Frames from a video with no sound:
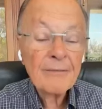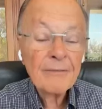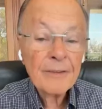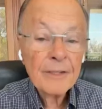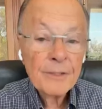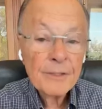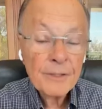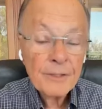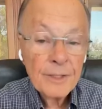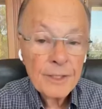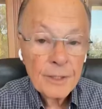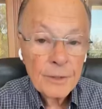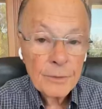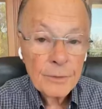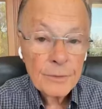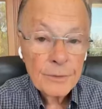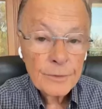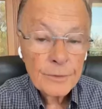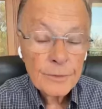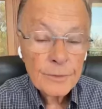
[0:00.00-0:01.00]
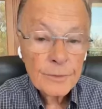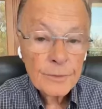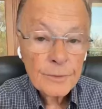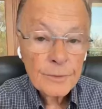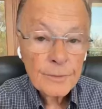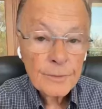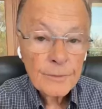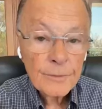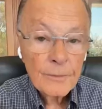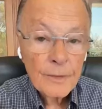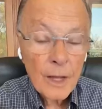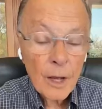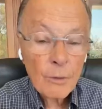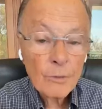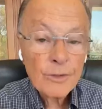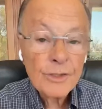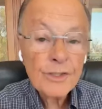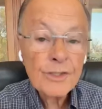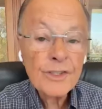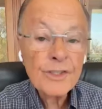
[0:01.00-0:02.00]
à la parole de Dieu,
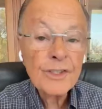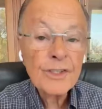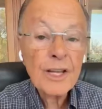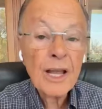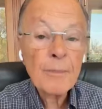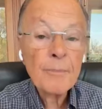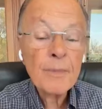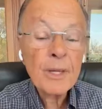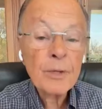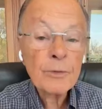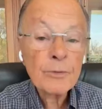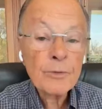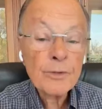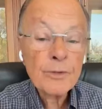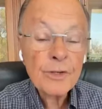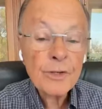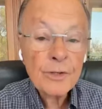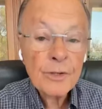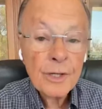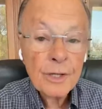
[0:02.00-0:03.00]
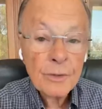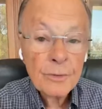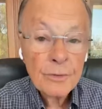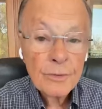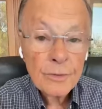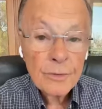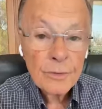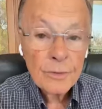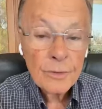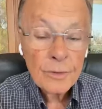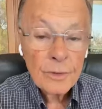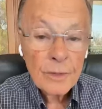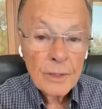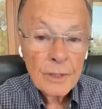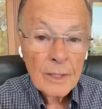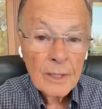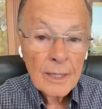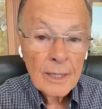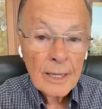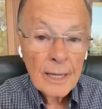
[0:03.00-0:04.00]
aux enseignements de Dieu.
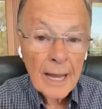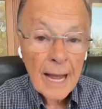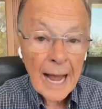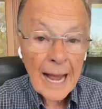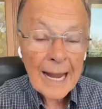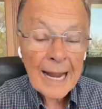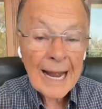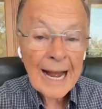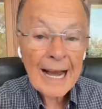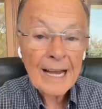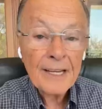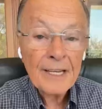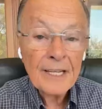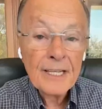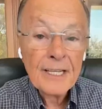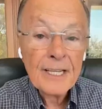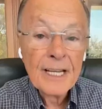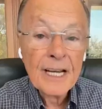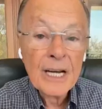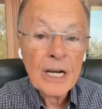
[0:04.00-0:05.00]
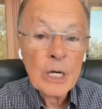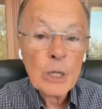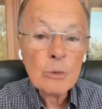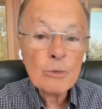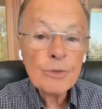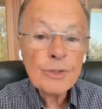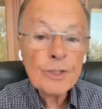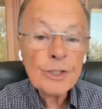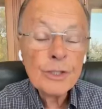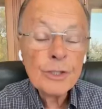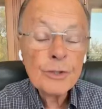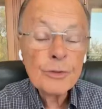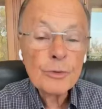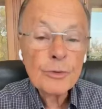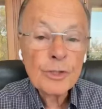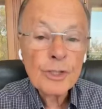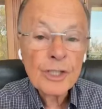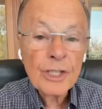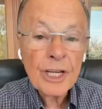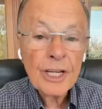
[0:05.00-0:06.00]
E la chair
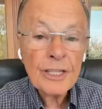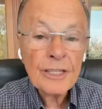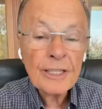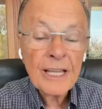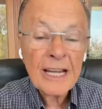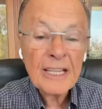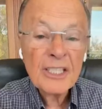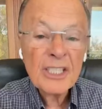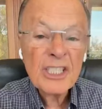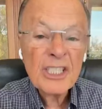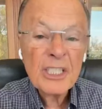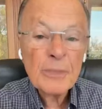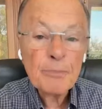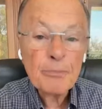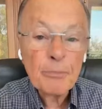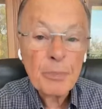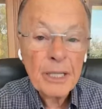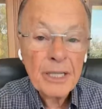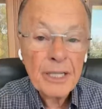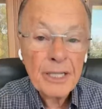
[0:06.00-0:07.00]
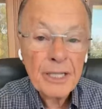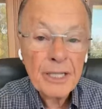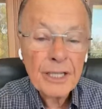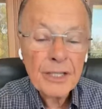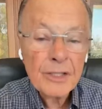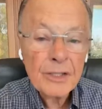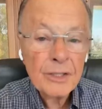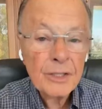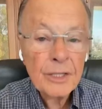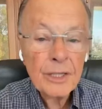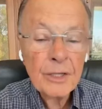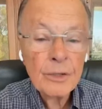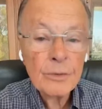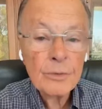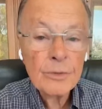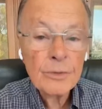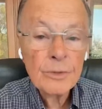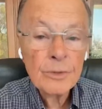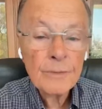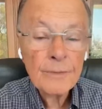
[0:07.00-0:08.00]
ne se soumet pas à la
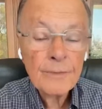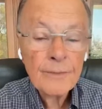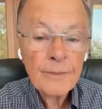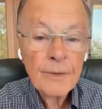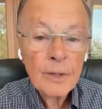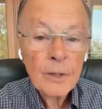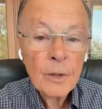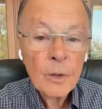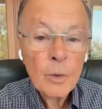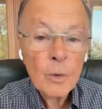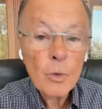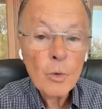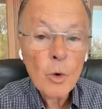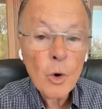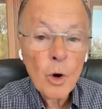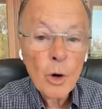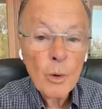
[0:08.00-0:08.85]
discipline